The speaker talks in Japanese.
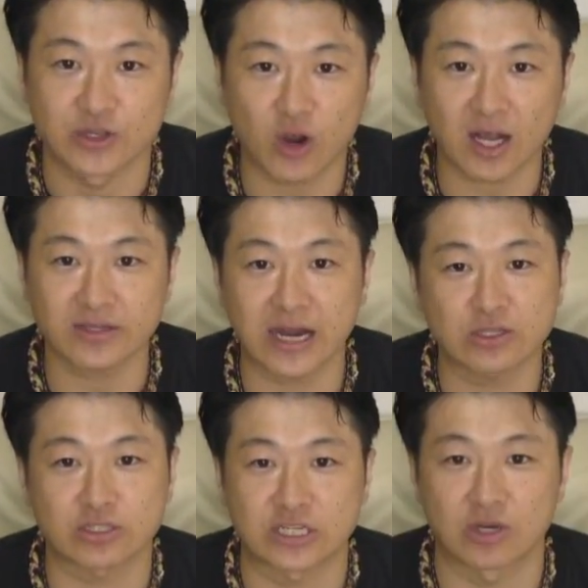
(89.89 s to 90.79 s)
よかった
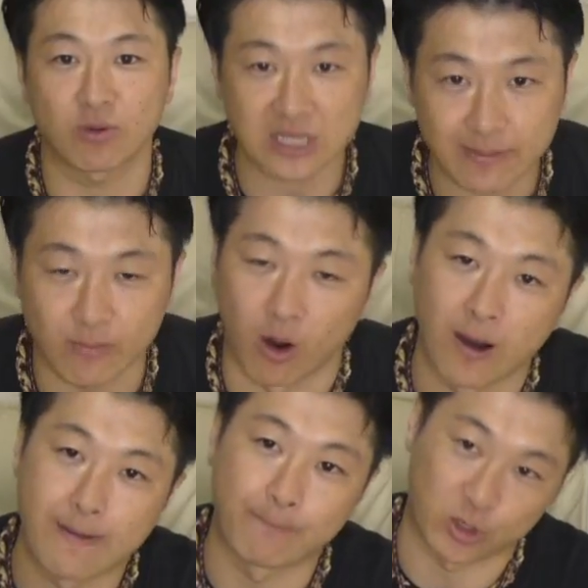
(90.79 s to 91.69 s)
らそちらのボタンも